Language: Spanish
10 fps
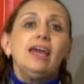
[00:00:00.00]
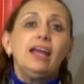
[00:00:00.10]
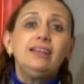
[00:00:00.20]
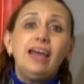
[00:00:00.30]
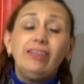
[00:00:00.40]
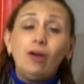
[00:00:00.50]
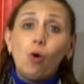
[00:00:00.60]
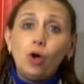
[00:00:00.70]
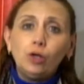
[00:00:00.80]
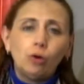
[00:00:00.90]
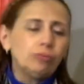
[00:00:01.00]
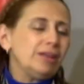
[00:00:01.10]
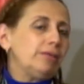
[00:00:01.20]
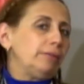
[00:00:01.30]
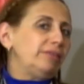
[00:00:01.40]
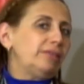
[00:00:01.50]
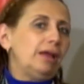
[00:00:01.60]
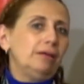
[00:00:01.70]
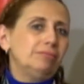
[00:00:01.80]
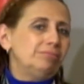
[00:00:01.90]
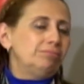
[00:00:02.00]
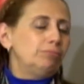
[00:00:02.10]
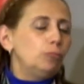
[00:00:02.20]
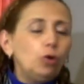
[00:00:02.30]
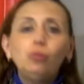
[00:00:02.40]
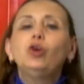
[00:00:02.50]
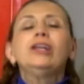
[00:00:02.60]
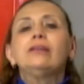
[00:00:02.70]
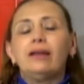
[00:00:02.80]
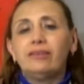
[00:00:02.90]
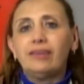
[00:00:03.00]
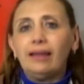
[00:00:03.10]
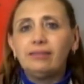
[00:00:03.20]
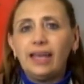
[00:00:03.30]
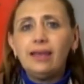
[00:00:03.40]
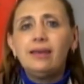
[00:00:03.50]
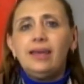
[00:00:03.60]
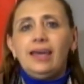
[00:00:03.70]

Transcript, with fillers: el día de hoy con una entrevista muy, muy interesante